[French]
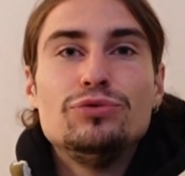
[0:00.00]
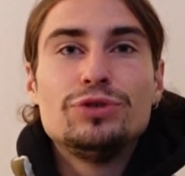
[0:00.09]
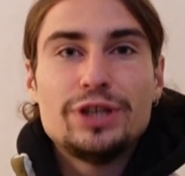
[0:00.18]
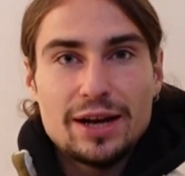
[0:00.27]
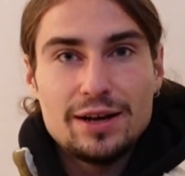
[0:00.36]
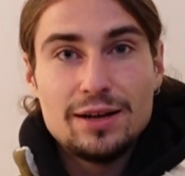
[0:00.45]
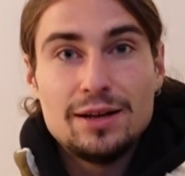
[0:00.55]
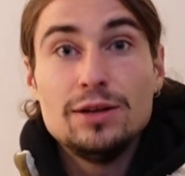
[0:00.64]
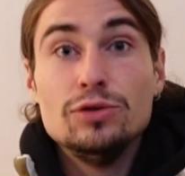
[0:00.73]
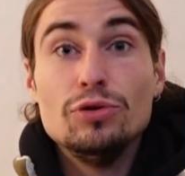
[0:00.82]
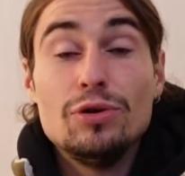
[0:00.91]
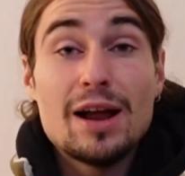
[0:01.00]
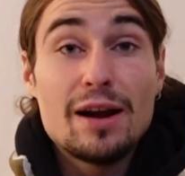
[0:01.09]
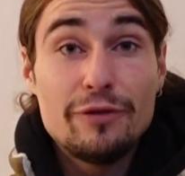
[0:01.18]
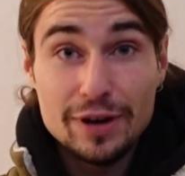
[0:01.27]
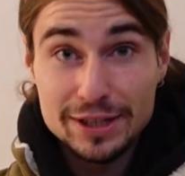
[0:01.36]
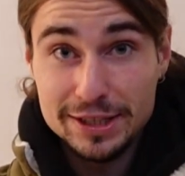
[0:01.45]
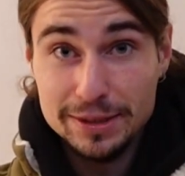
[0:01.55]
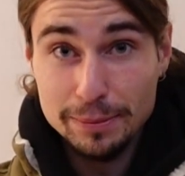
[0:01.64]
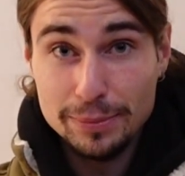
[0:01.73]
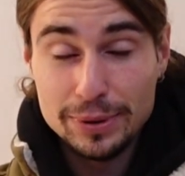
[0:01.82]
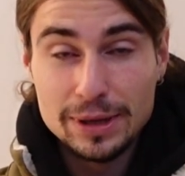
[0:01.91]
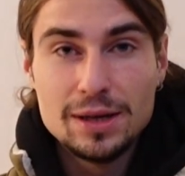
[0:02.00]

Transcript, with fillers: du cas de l'alpha simp.